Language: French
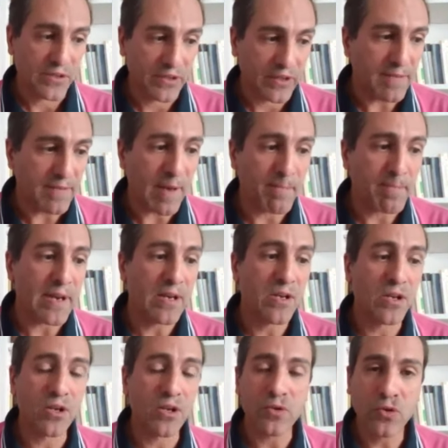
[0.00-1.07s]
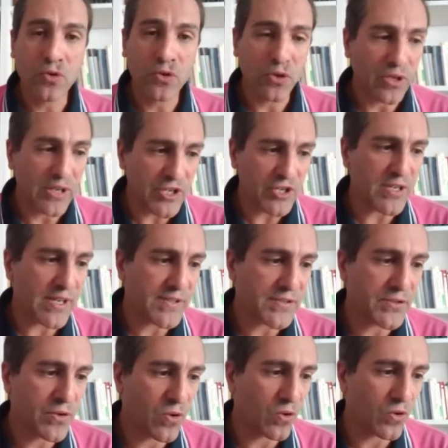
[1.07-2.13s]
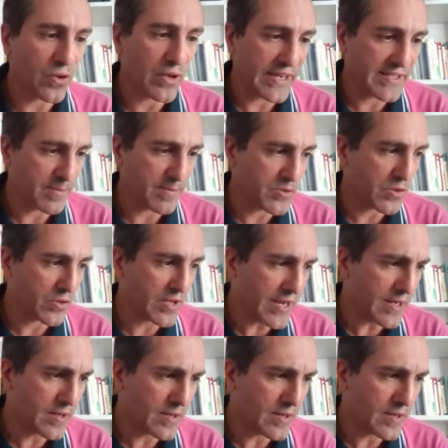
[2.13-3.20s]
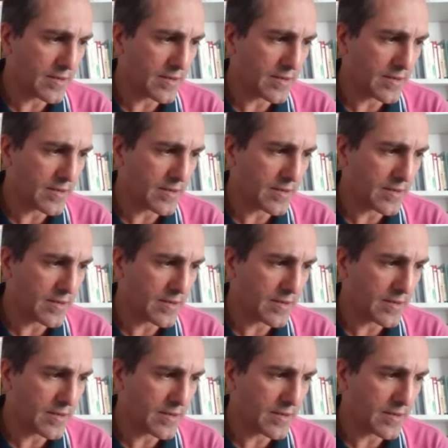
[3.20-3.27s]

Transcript: crime appelle une législation exceptionnelle